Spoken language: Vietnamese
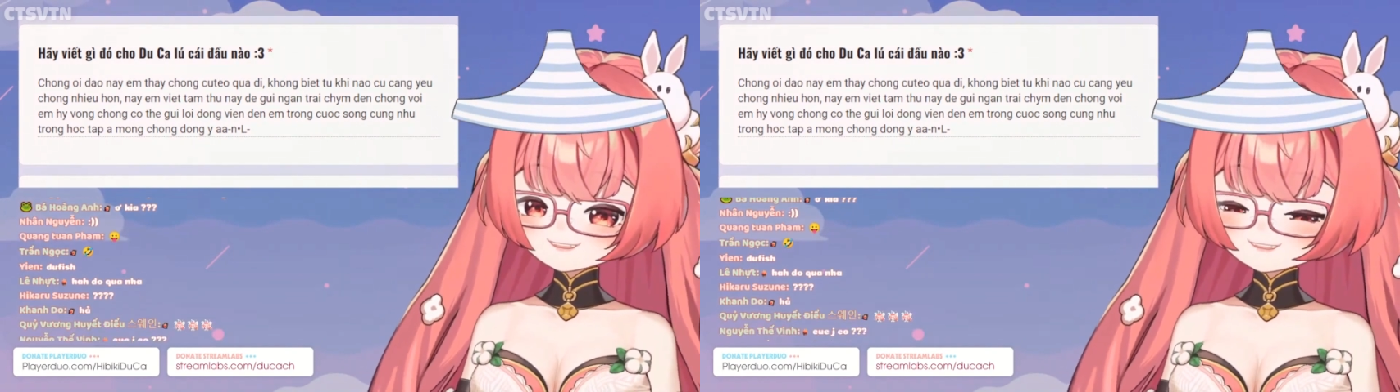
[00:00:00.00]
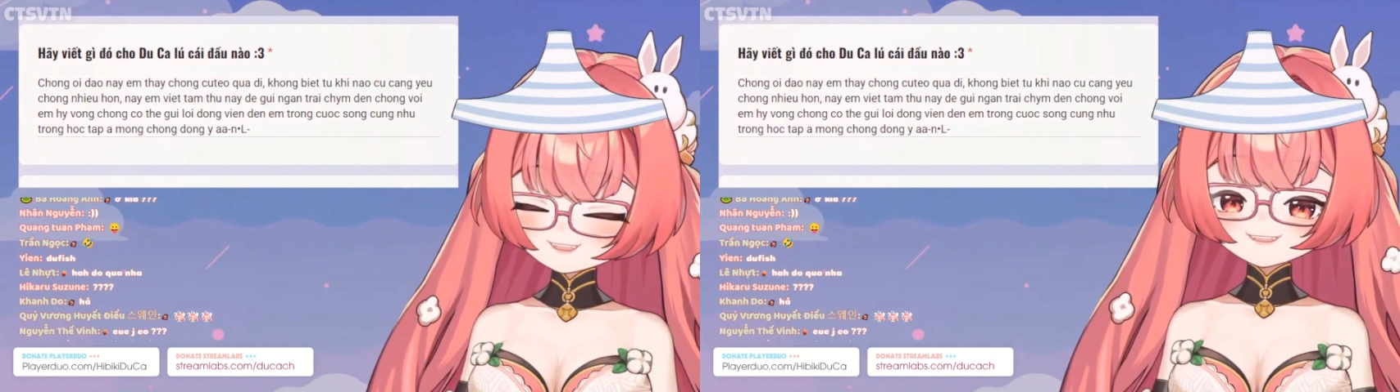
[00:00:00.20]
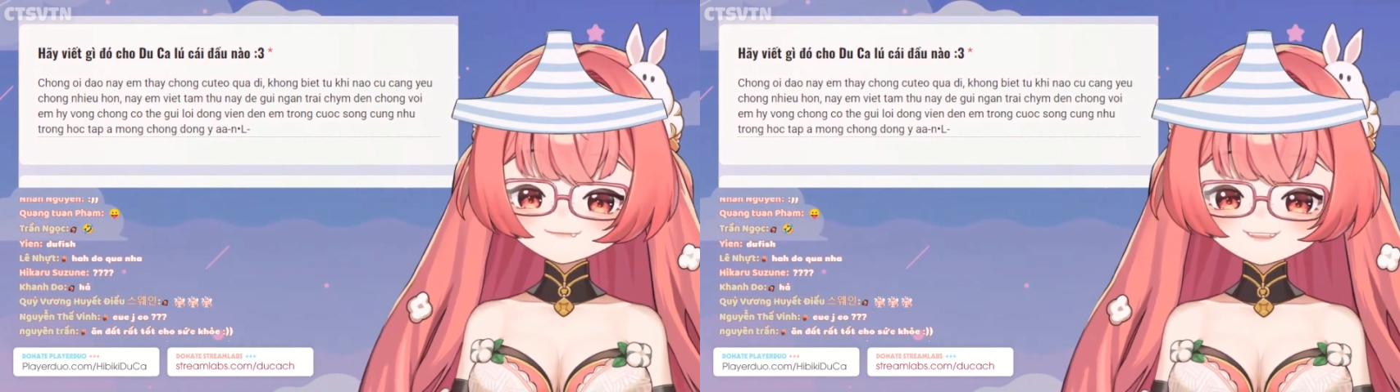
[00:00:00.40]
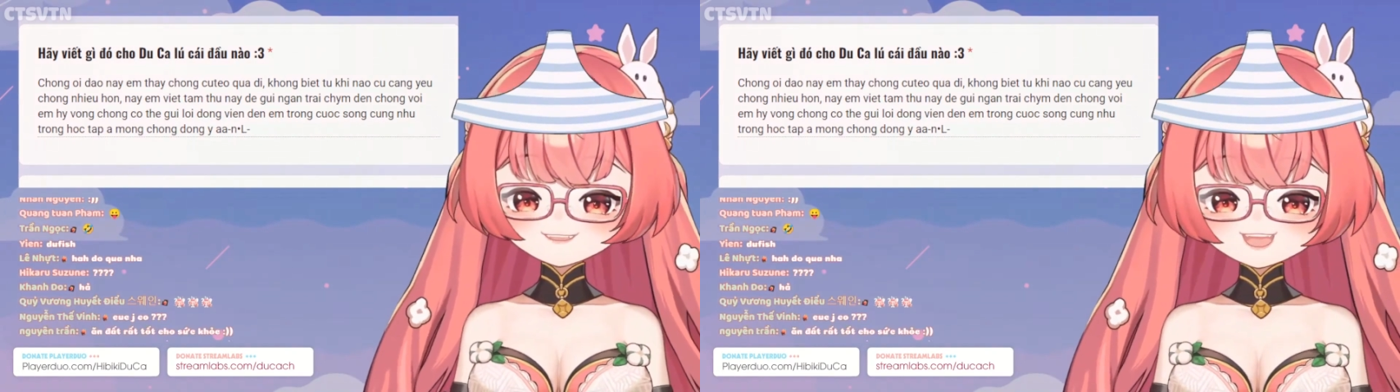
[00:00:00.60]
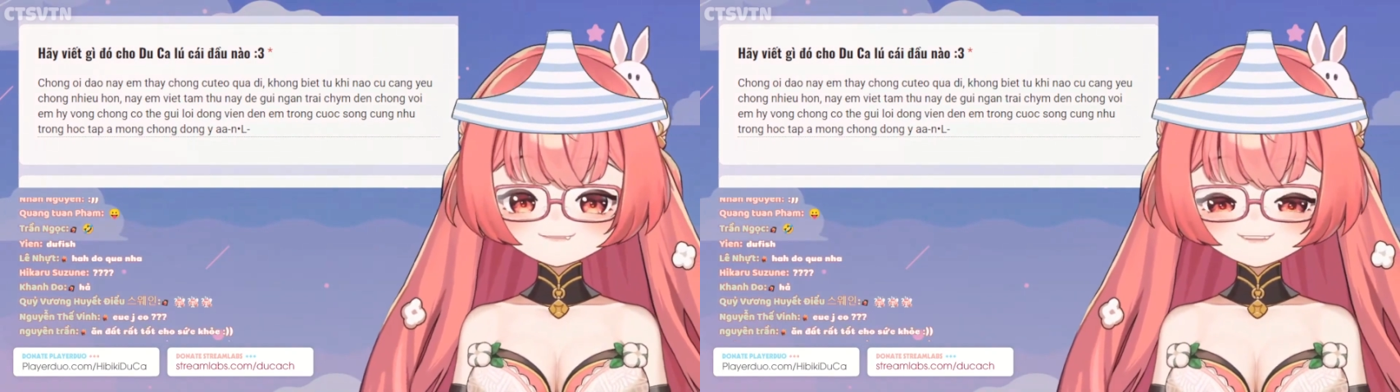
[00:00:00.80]
Gửi lời động viên
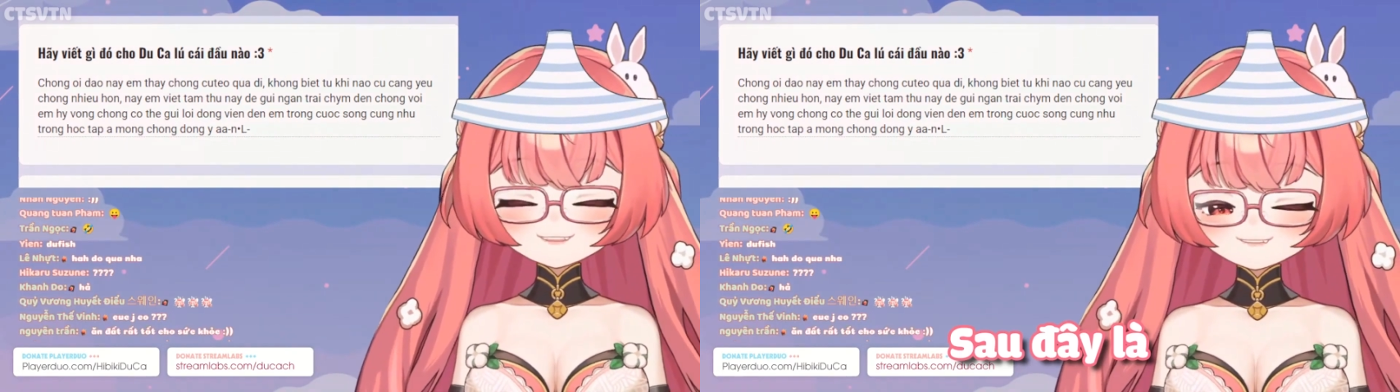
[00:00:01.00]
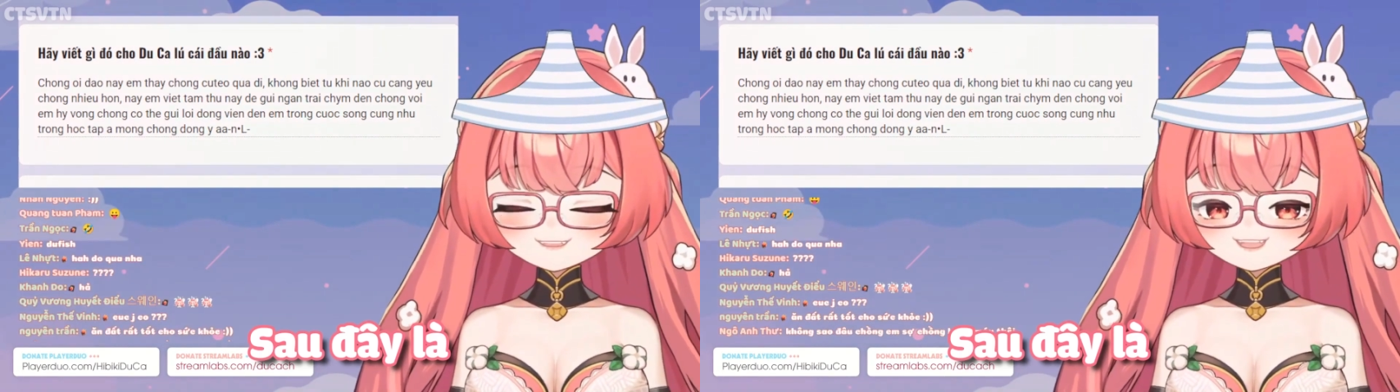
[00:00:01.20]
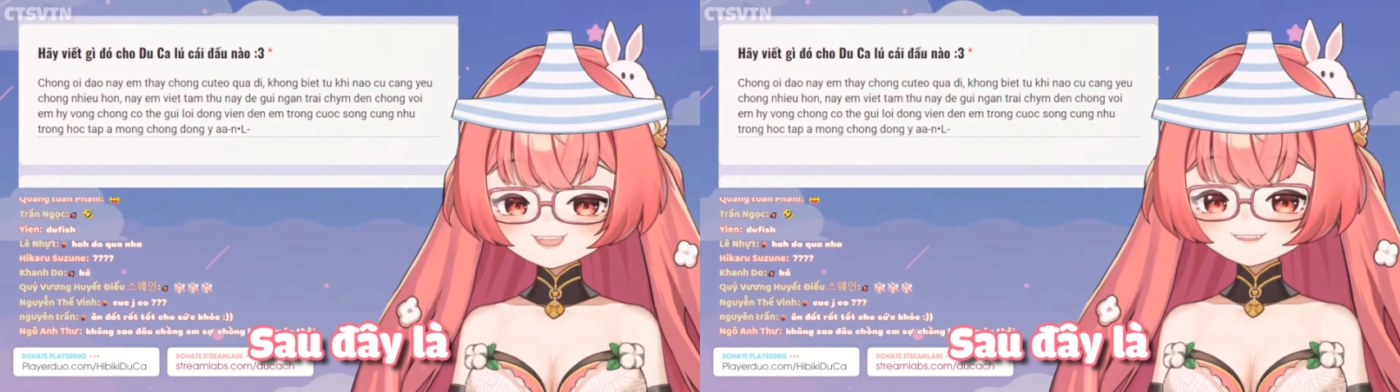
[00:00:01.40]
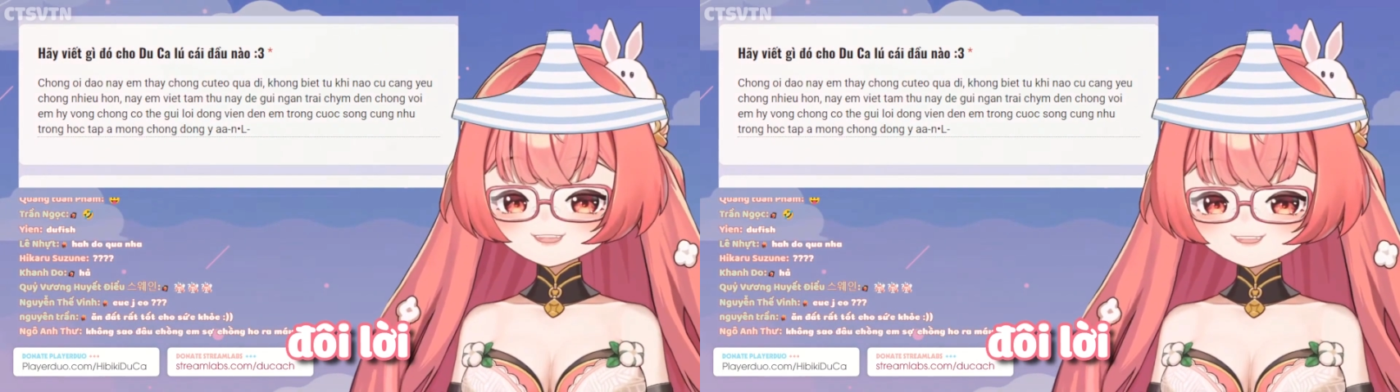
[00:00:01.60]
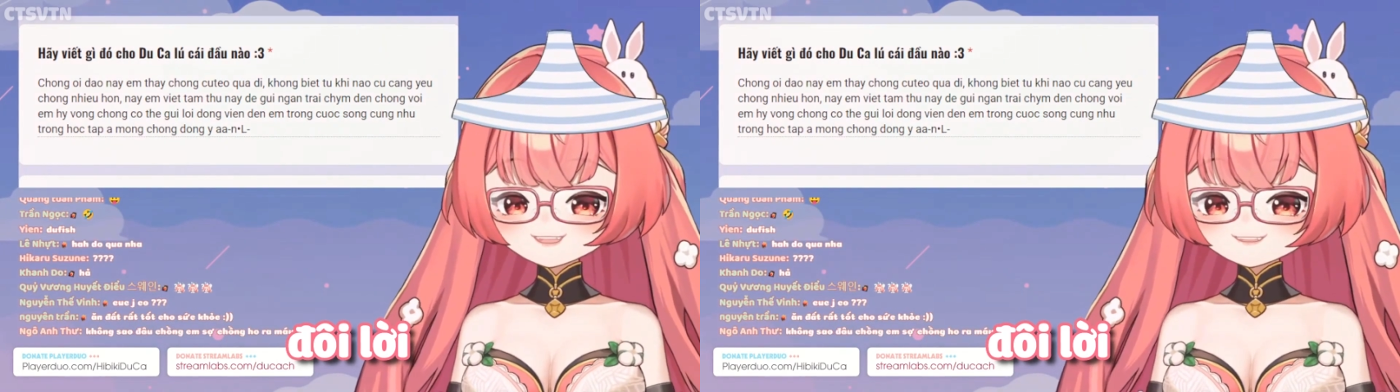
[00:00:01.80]
đến em Sau đây là
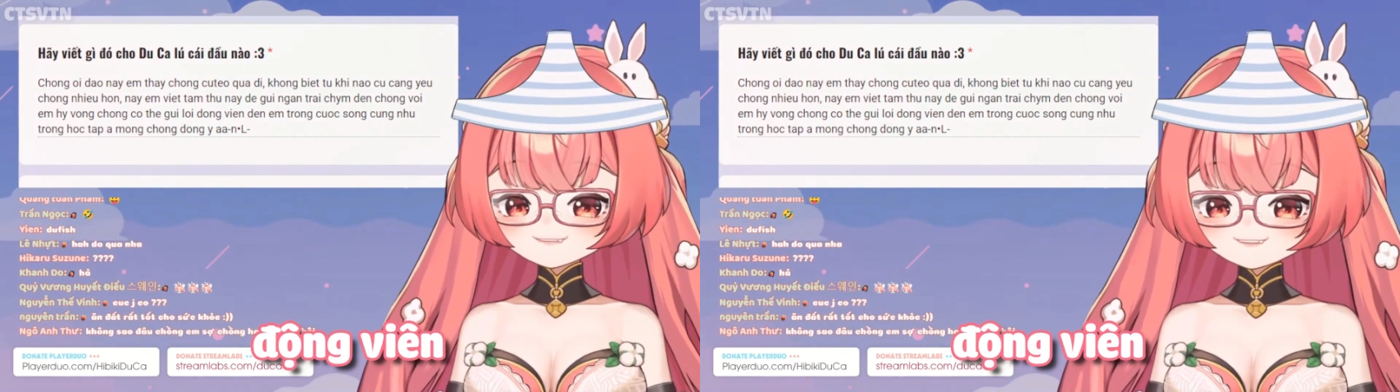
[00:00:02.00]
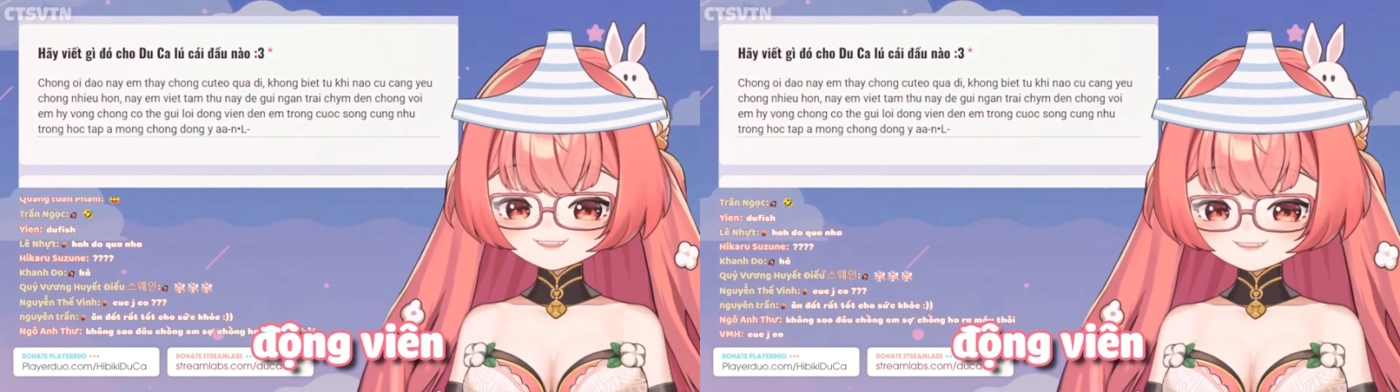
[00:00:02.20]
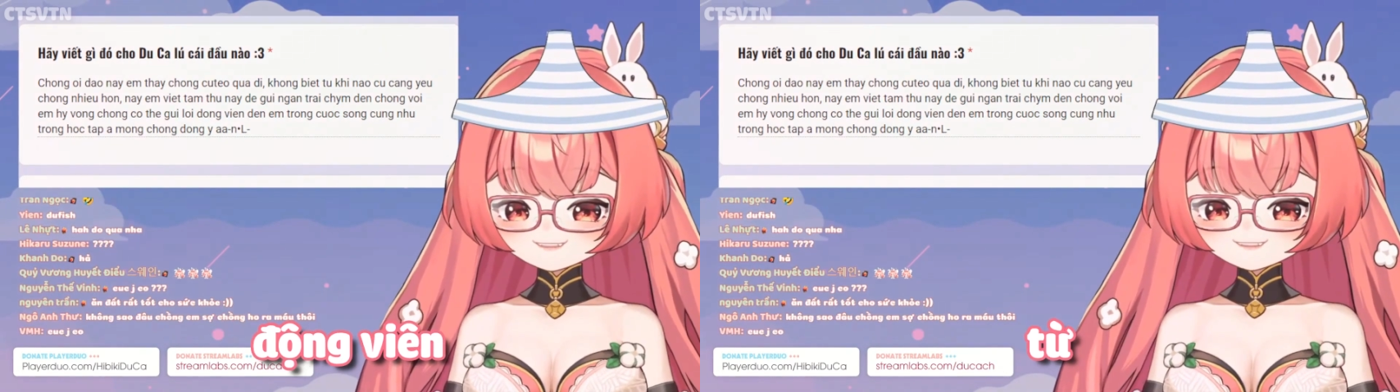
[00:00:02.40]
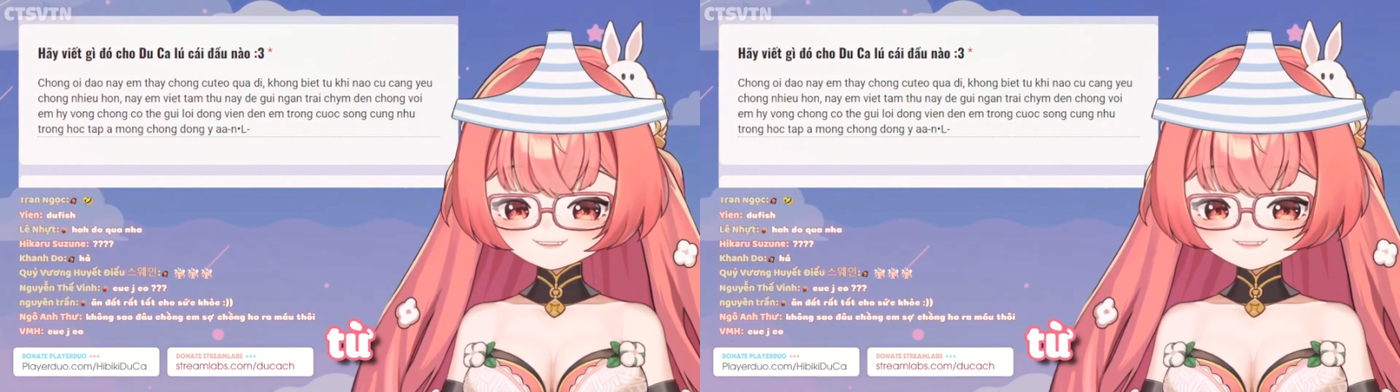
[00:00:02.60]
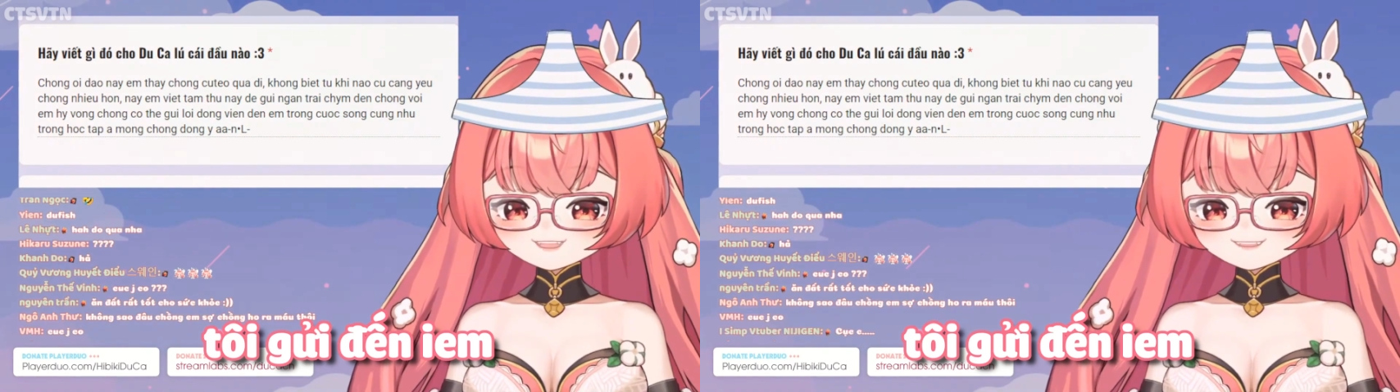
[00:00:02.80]
đôi lời động viên từ
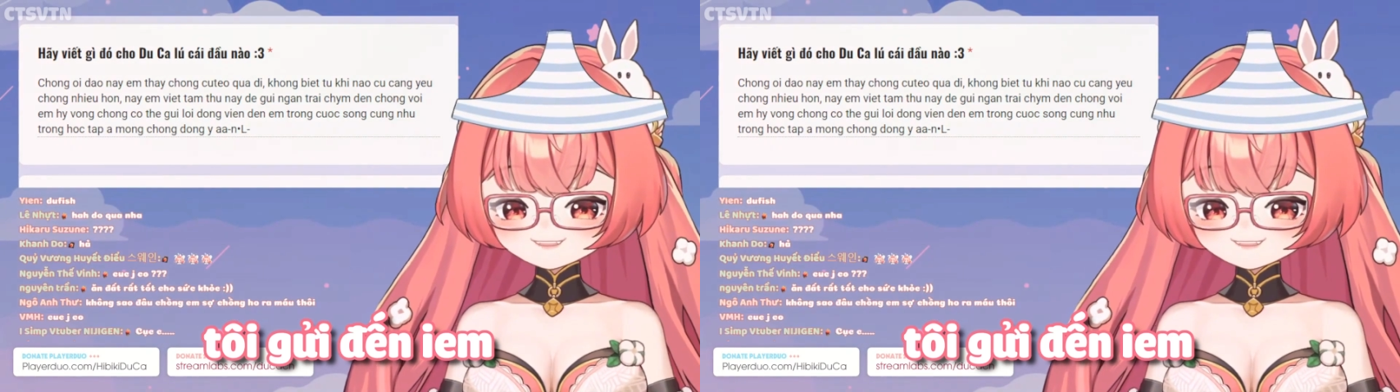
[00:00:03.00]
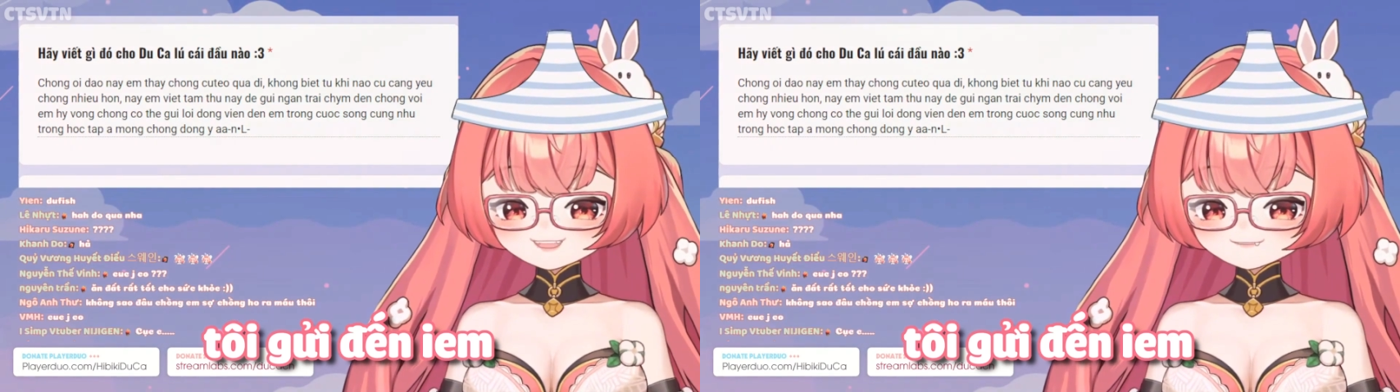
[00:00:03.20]
tôi gửi đến